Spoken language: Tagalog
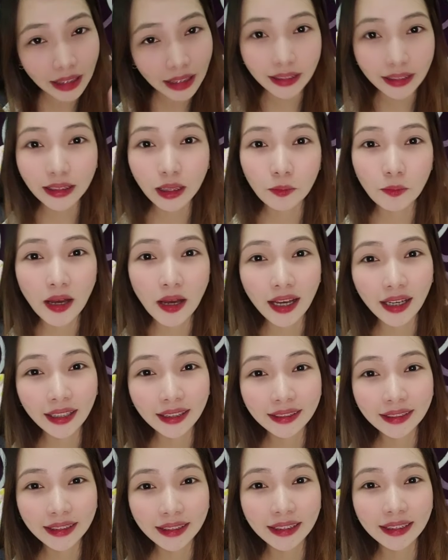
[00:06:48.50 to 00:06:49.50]
tataba
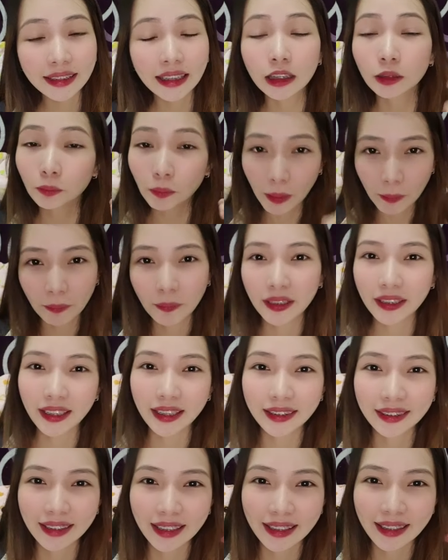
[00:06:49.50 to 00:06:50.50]
ka din at
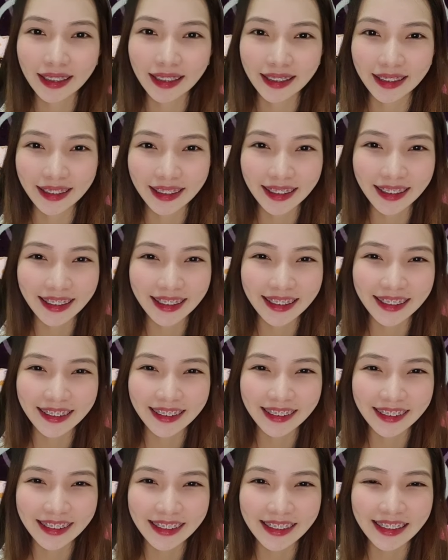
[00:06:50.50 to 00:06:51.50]
papayat ka din.
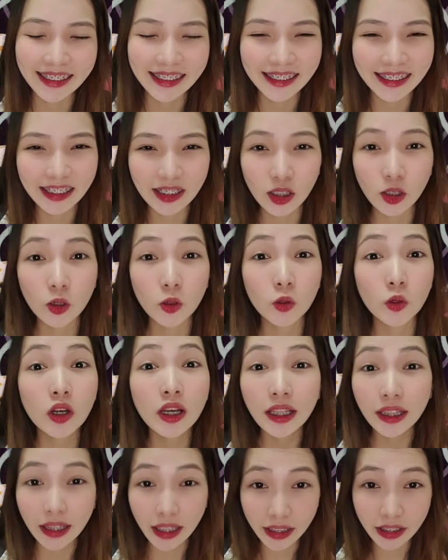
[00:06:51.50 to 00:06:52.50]
So,
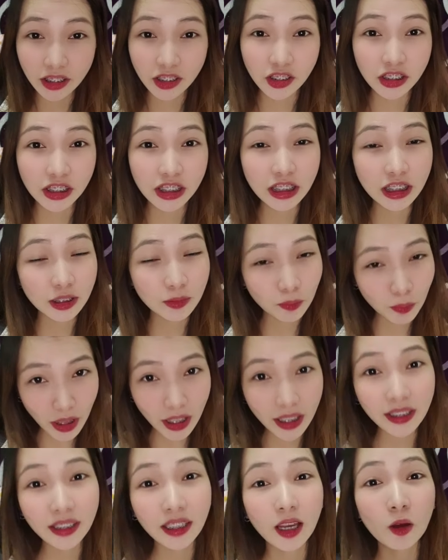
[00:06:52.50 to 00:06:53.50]
let's just
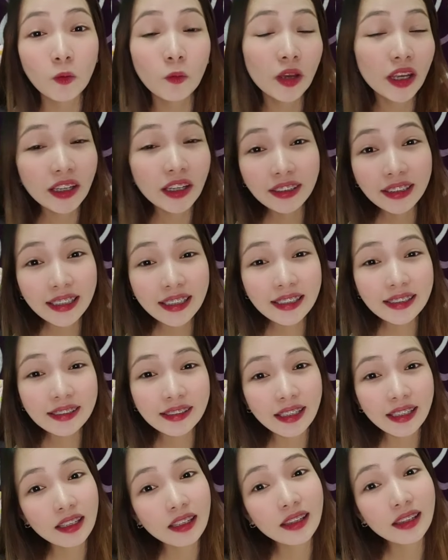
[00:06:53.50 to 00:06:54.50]
spread
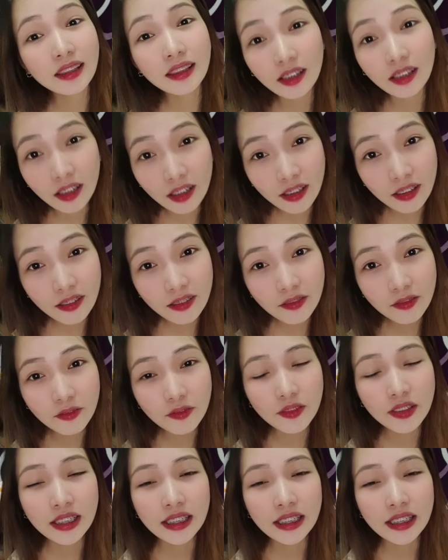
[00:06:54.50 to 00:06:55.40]
awareness and love.